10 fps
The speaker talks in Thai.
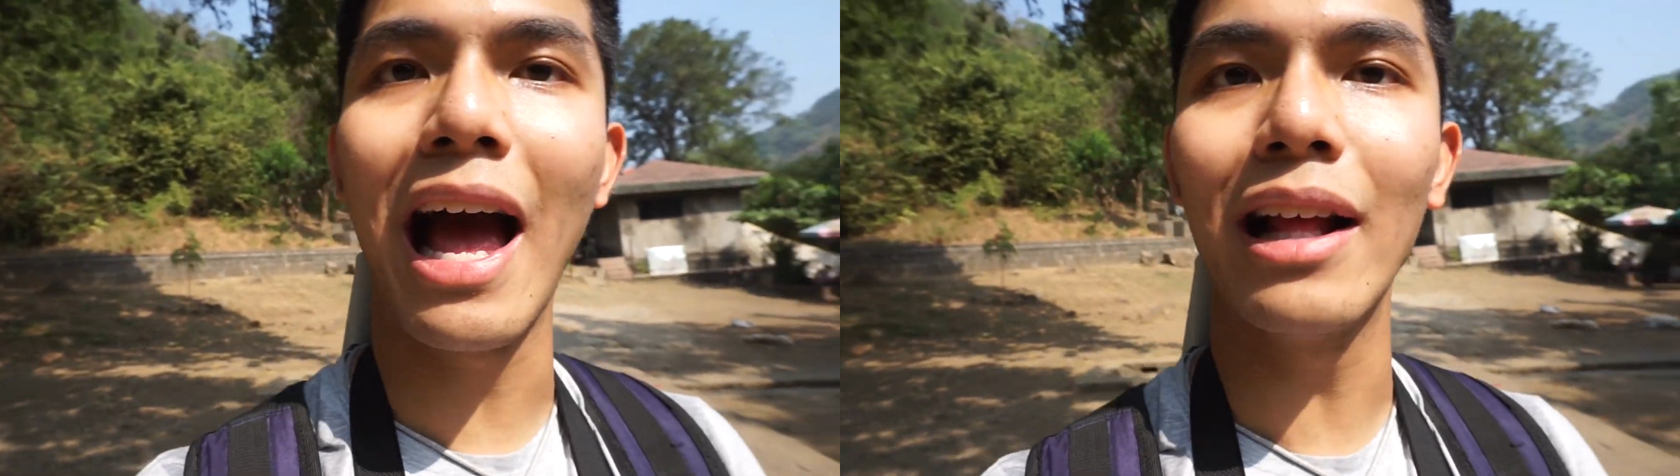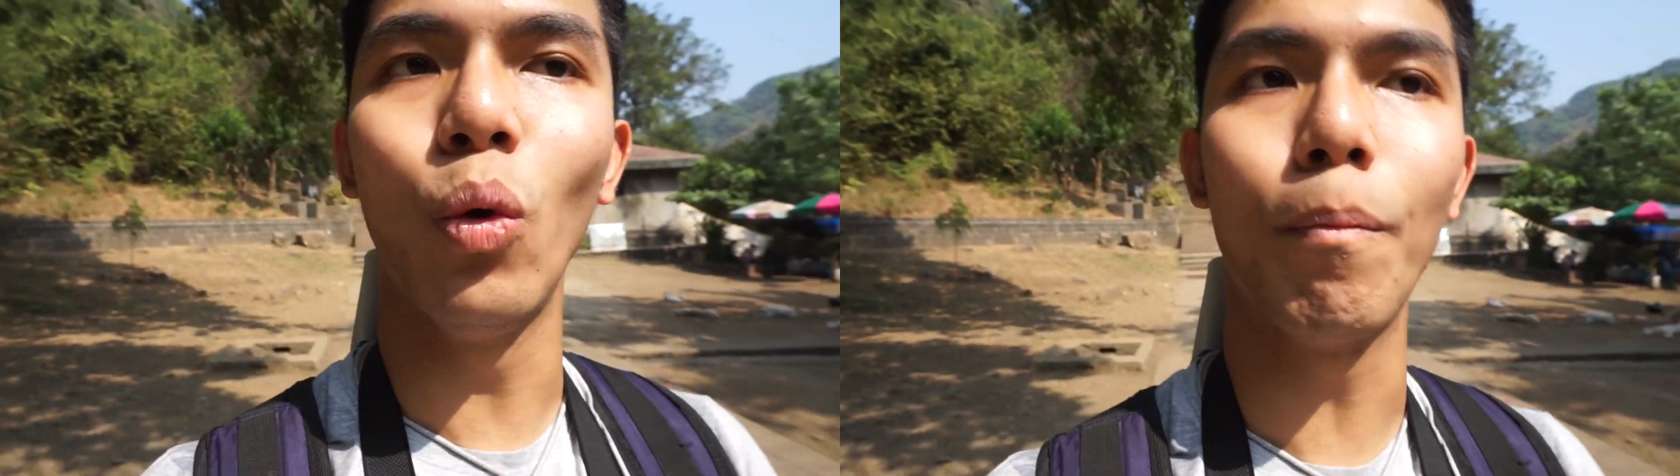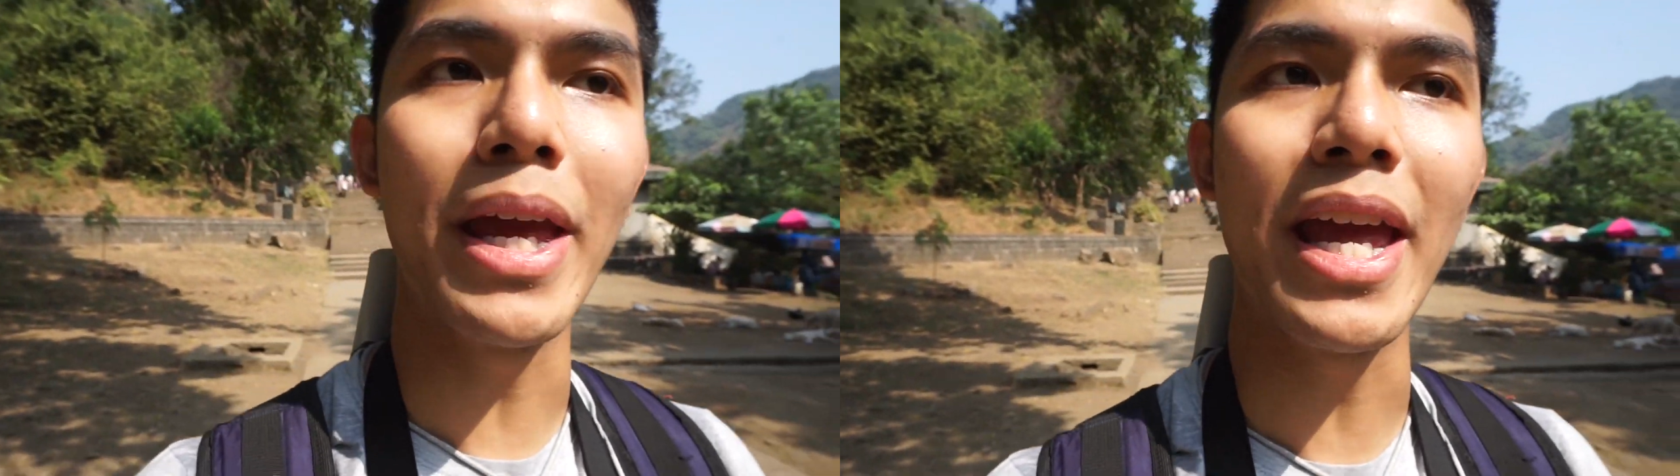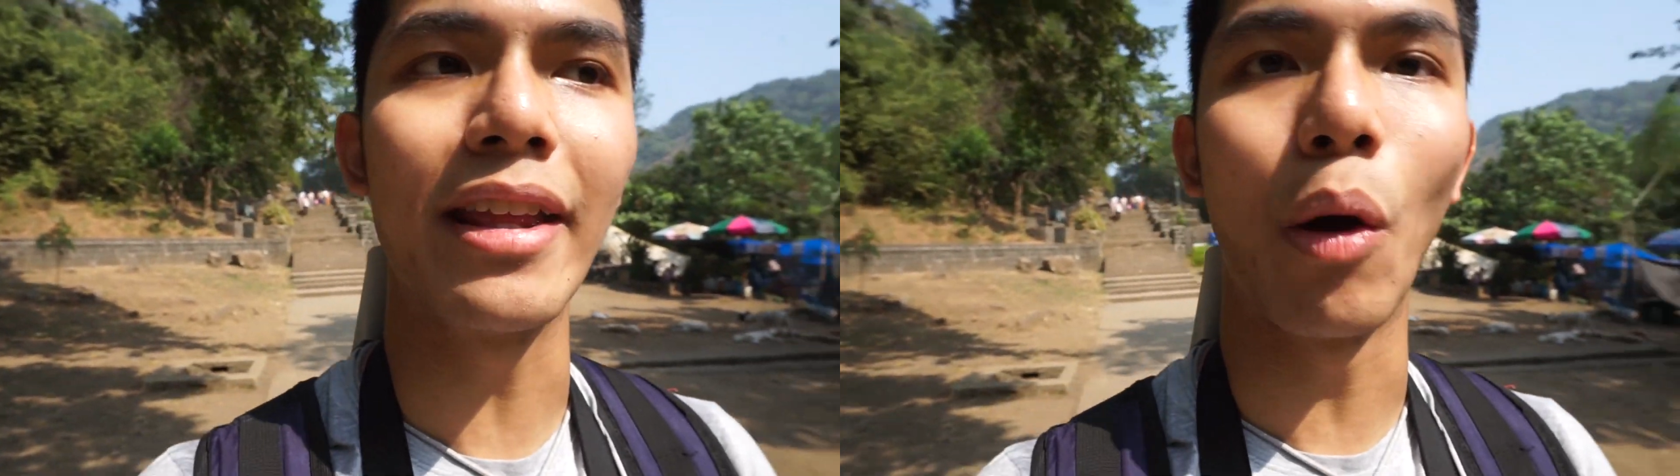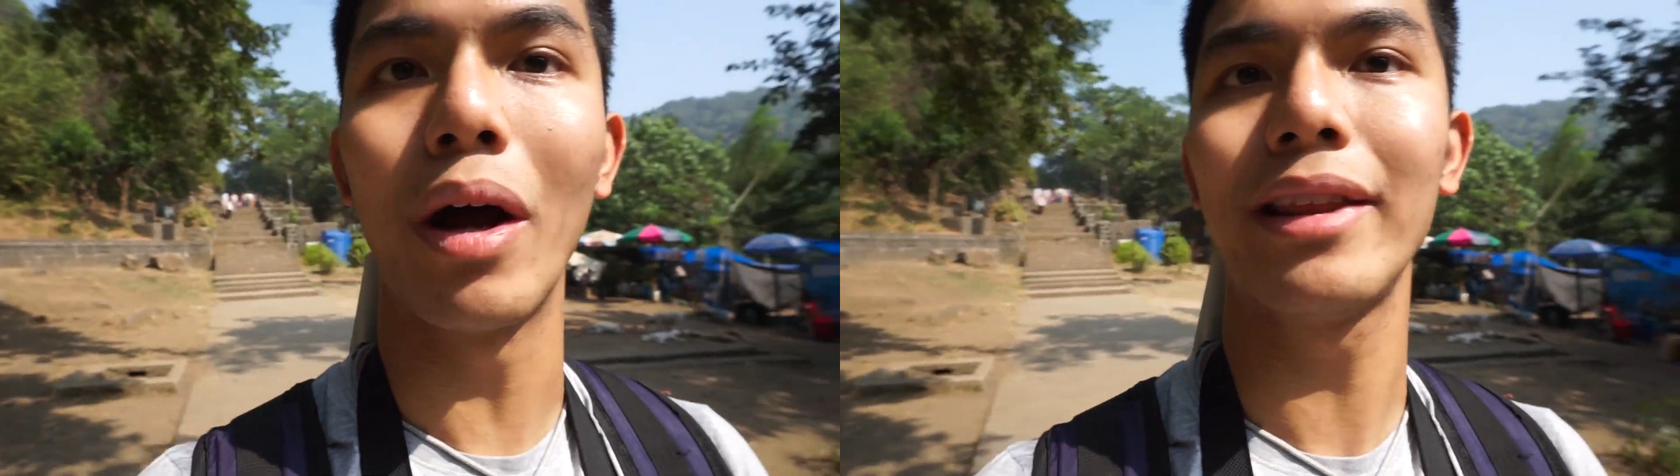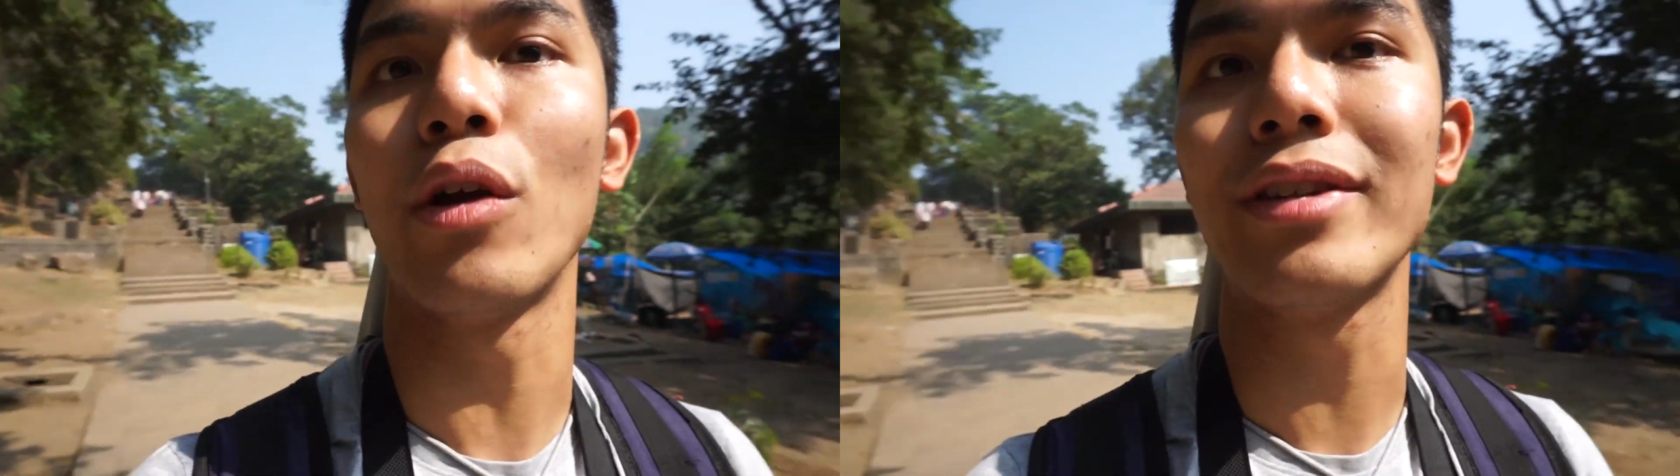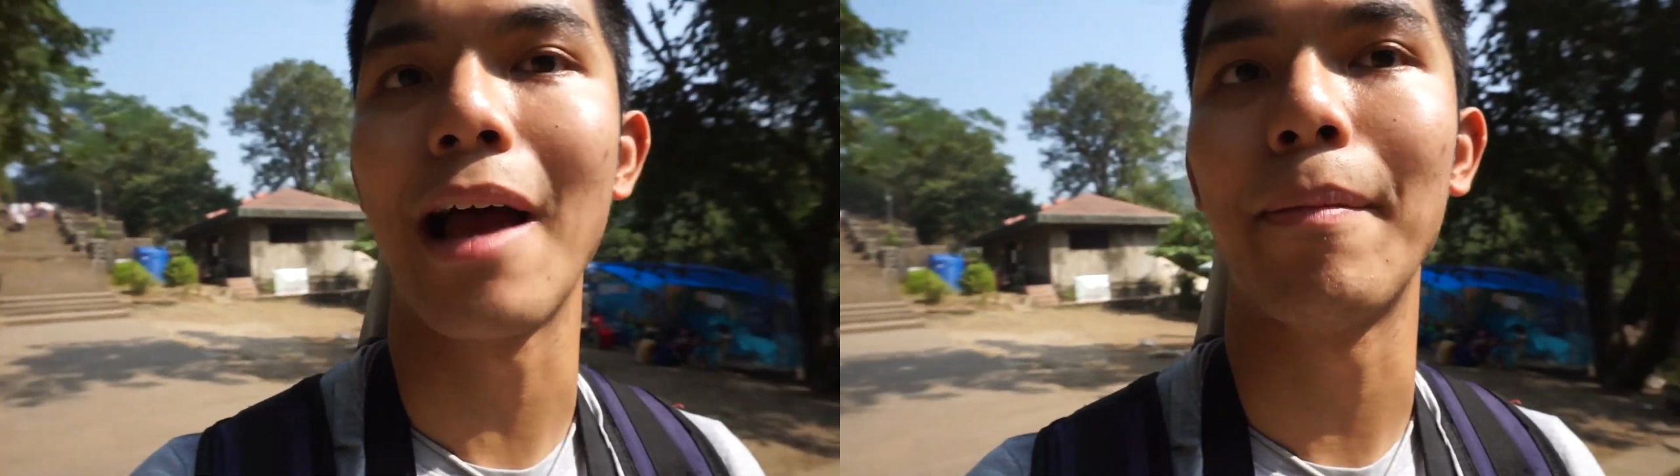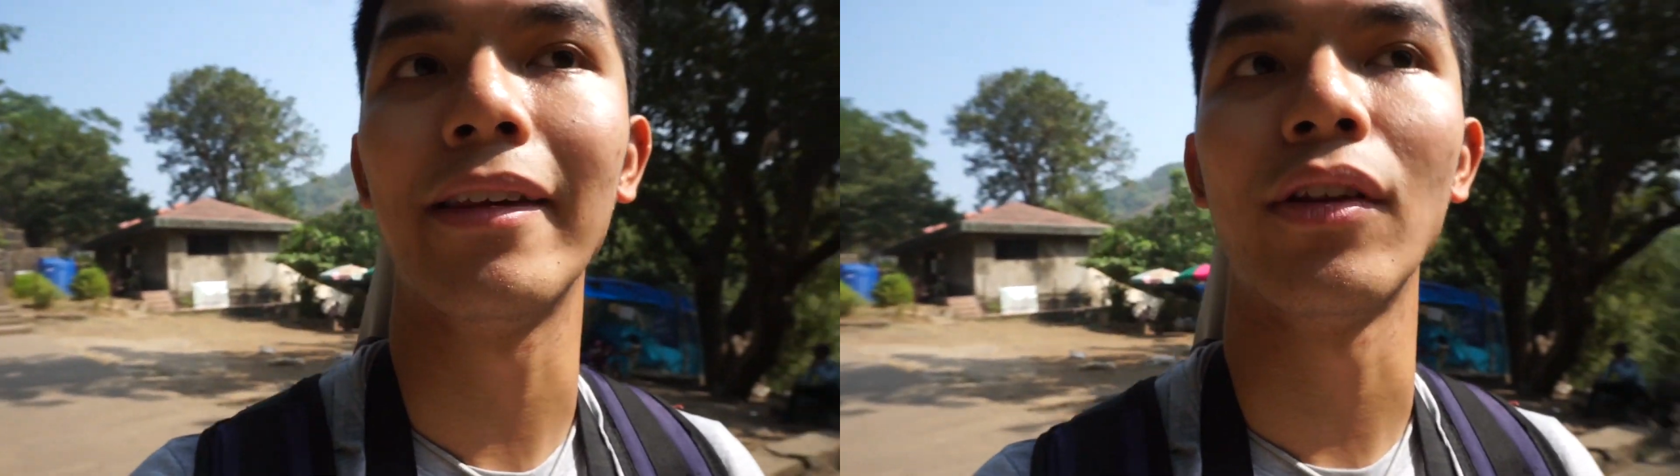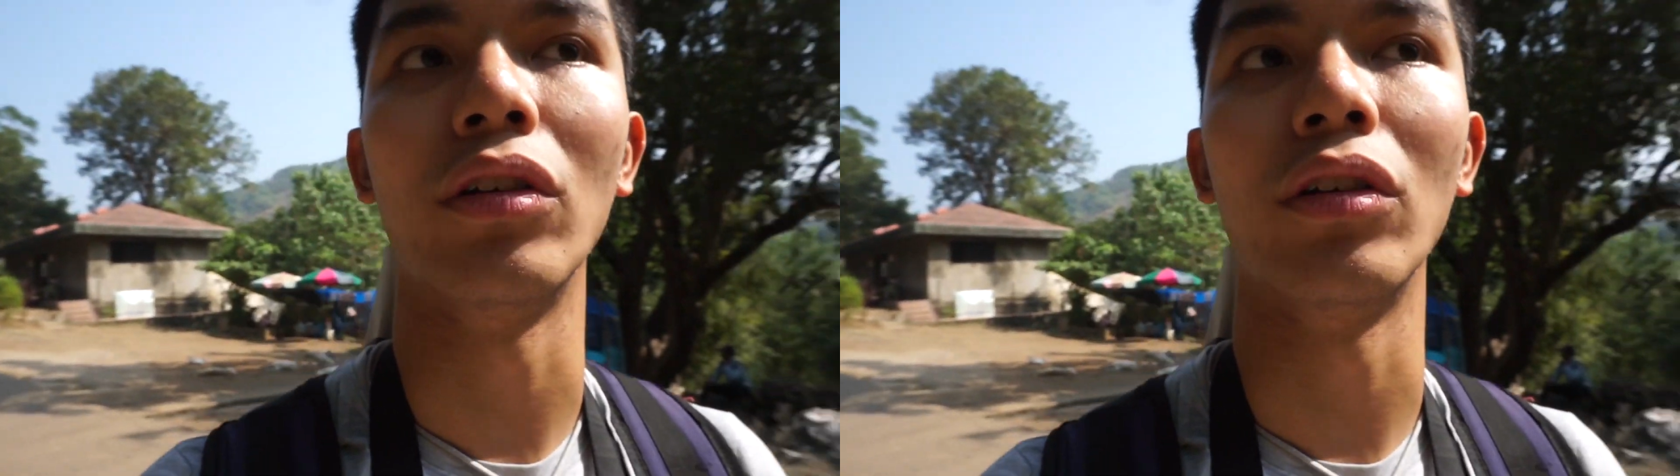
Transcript: 205 รูปี แต่ว่าเราจ่ายไป